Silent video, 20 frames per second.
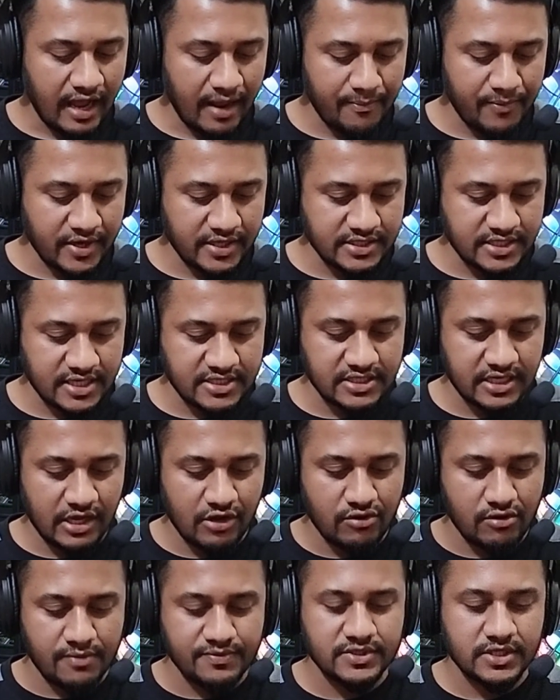আপনারা জাস্ট
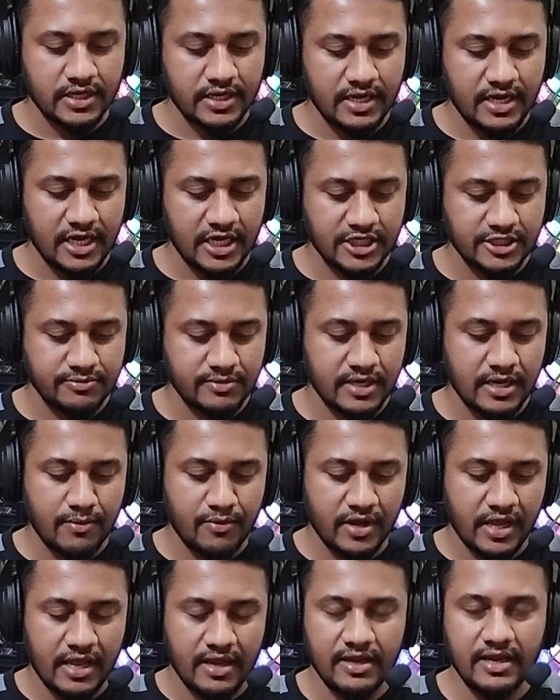এই ওয়েবসাইটে আসবেন
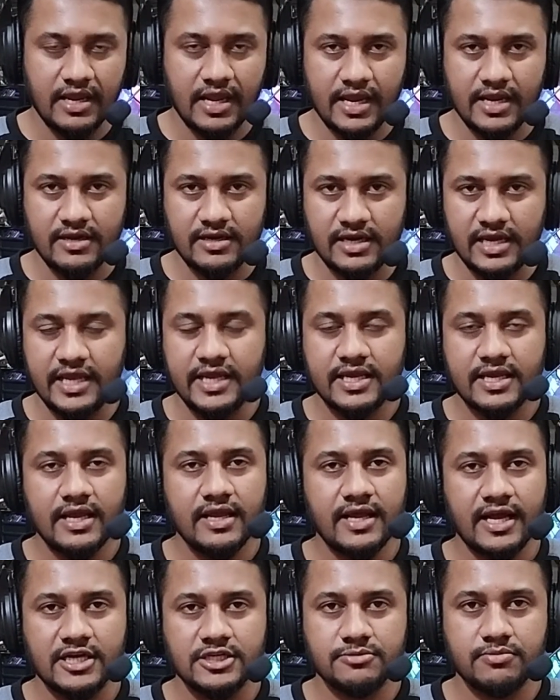এবং এই এই
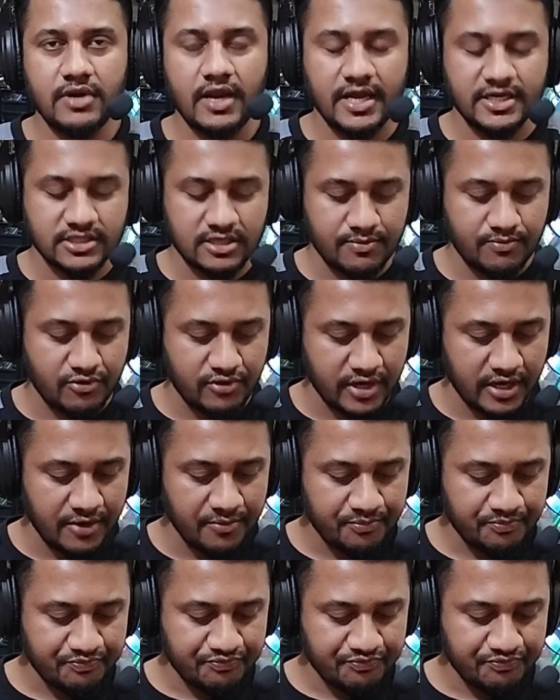লিঙ্কে আসবেন আসার পরে